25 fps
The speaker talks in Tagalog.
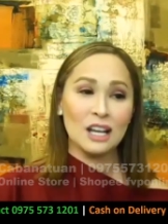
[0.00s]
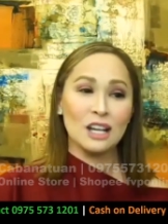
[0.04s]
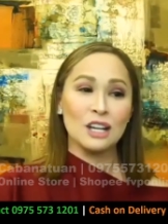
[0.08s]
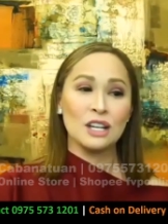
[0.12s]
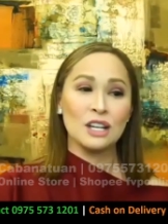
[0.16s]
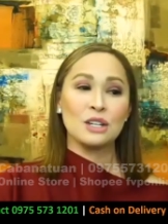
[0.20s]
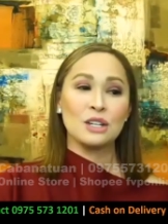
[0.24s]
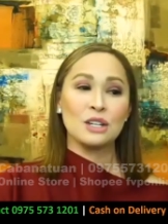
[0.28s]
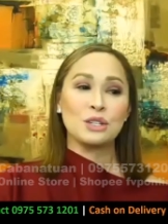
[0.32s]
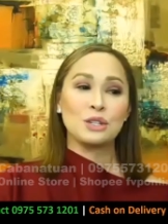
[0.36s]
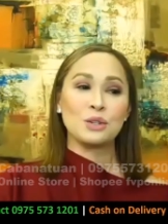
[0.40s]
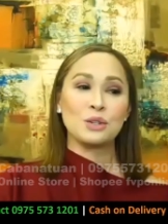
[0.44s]

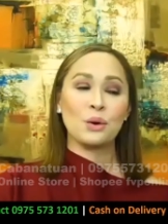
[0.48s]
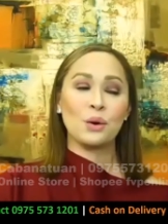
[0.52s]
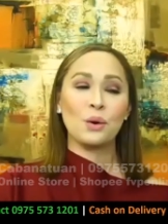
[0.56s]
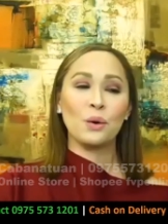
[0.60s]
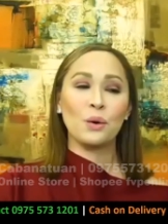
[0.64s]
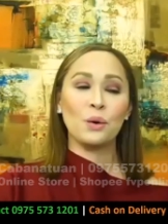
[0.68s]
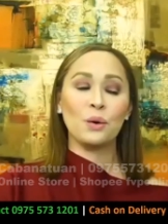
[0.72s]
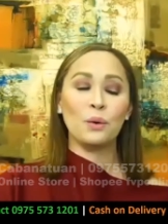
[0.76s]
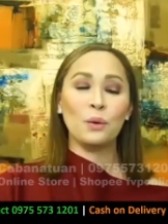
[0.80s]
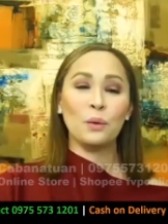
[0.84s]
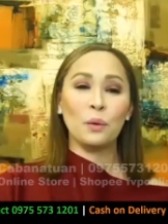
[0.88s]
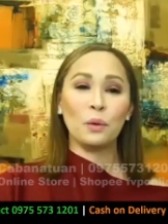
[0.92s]
So,
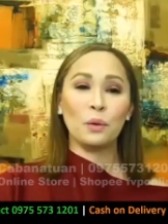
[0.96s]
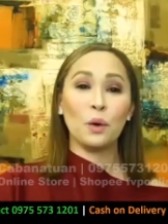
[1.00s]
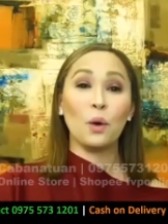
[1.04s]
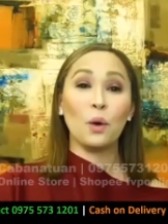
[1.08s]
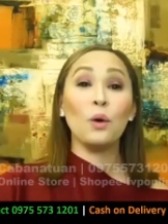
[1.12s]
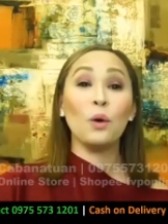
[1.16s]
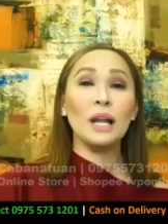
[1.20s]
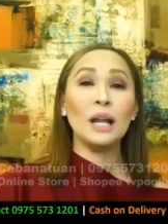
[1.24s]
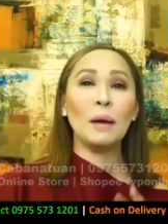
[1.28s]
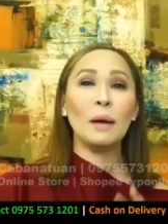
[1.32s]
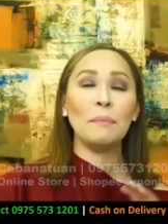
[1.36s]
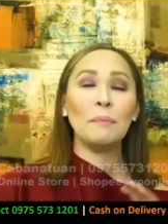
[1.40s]

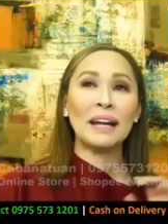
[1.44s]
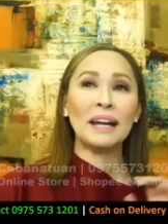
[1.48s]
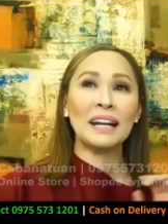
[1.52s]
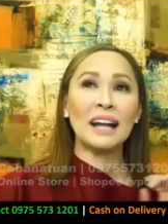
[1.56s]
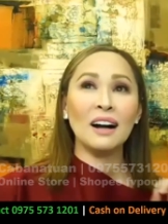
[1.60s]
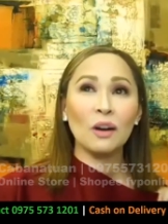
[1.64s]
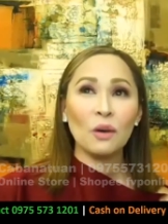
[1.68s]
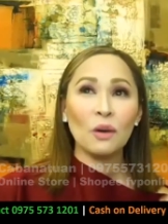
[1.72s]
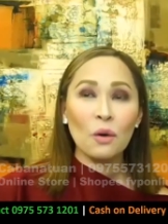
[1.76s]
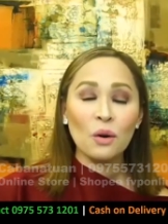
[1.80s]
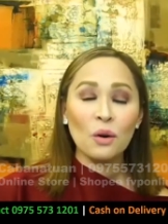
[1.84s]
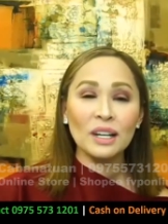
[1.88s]
kulang,
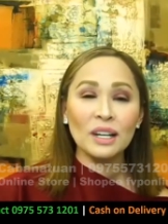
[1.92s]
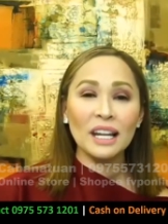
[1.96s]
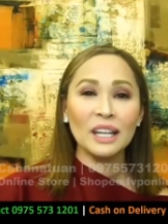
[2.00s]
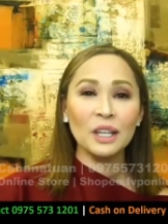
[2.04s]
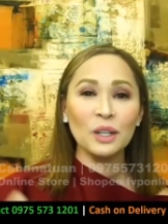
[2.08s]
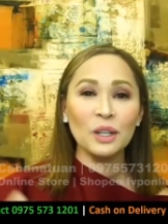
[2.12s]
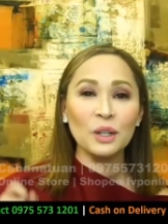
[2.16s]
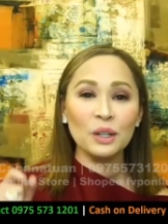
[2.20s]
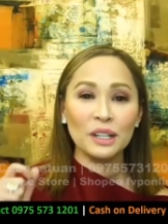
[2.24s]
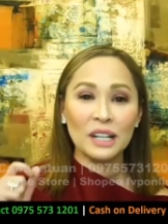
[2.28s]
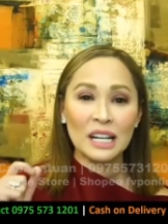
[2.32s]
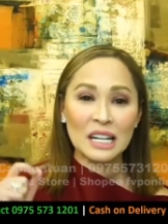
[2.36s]
parang kulang
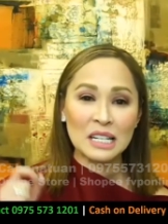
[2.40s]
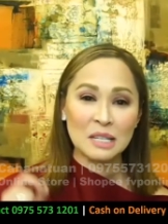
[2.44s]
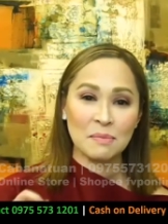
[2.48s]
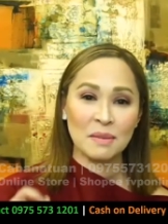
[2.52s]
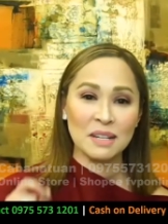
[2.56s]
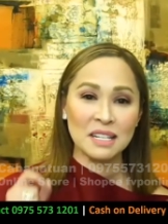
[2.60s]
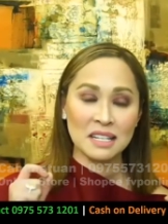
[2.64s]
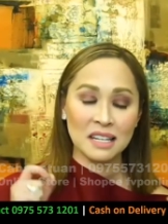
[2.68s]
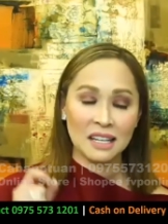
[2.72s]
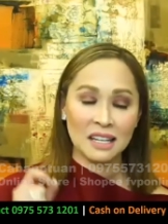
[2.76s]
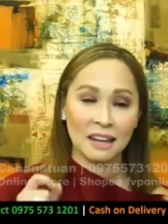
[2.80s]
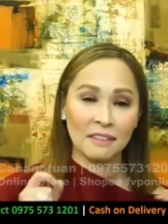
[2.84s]
yung
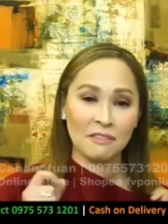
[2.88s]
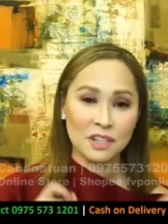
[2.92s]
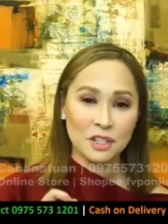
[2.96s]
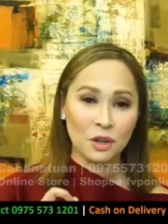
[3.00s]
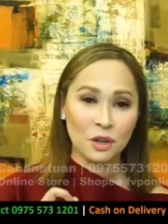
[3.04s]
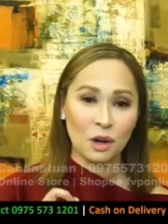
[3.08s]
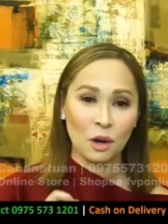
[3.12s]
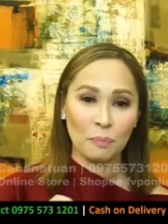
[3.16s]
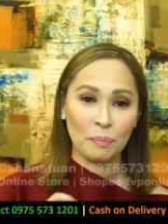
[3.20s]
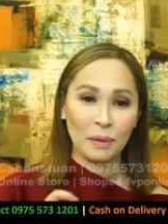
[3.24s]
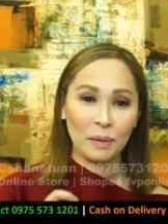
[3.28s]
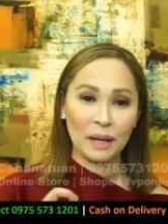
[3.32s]
Christmas gifts
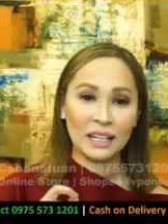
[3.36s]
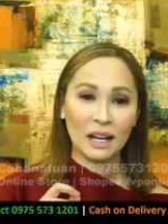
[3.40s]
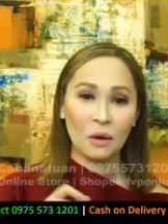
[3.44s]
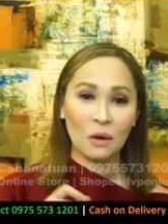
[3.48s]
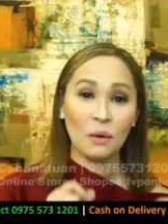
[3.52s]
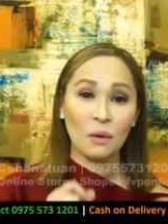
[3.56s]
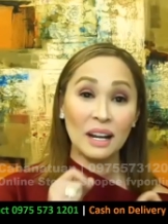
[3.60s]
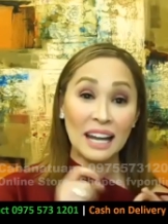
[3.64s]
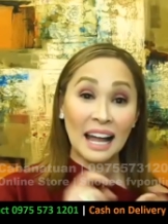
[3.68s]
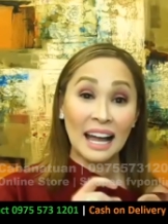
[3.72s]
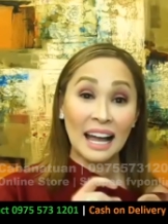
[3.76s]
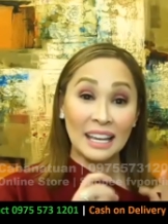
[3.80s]
ko pagka
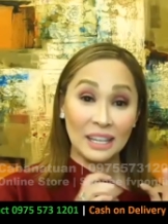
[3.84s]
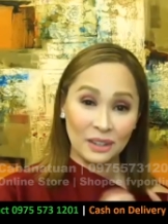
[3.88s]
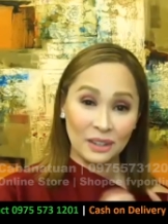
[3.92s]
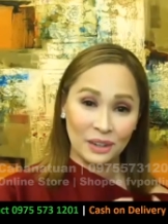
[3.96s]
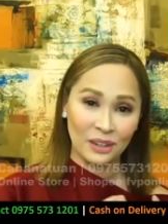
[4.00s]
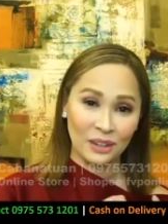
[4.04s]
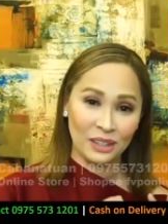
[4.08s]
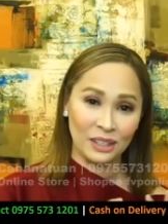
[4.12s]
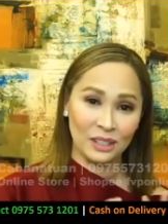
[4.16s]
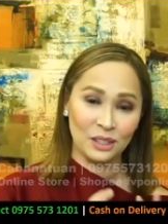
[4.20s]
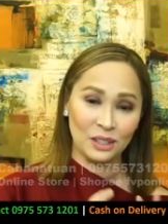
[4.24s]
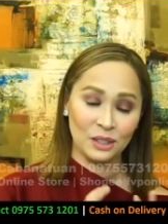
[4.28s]
wala
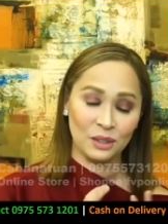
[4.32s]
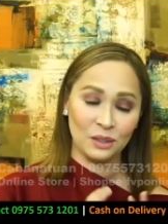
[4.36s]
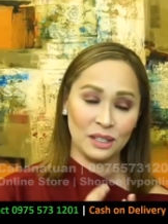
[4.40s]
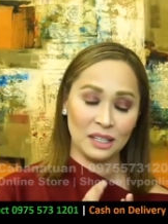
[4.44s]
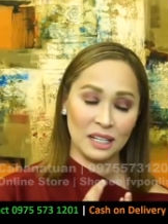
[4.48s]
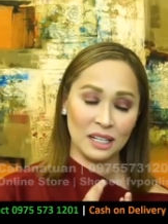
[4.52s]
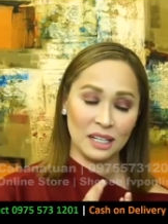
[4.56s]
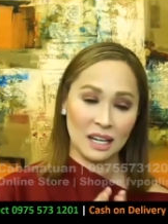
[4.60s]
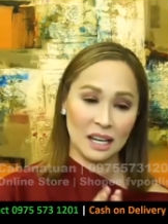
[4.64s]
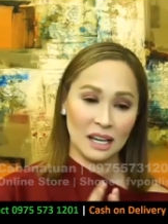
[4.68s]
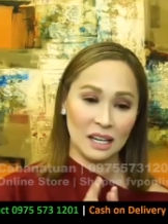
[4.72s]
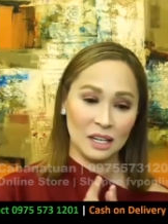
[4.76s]
yun, yung,
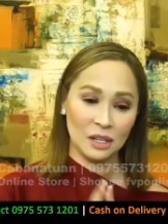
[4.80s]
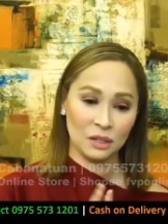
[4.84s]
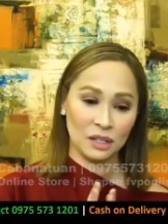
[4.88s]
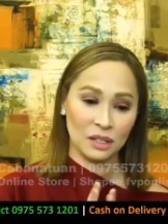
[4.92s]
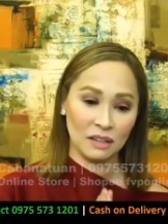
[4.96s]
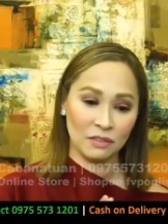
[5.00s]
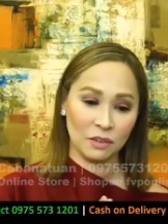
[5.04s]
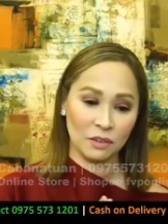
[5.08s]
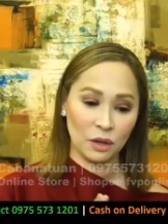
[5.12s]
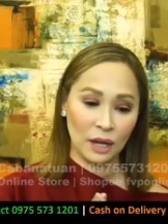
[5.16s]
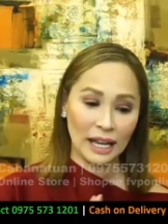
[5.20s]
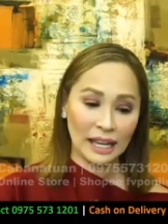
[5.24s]
yung
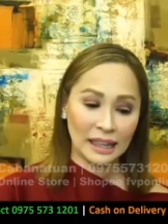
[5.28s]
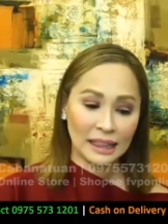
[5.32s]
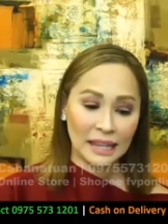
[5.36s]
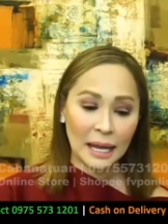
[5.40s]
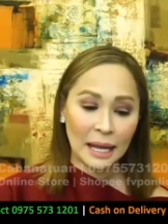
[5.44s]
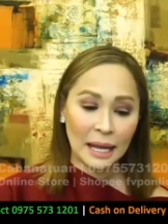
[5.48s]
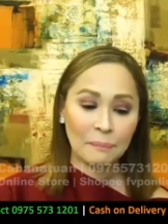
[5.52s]
gift ko. And then,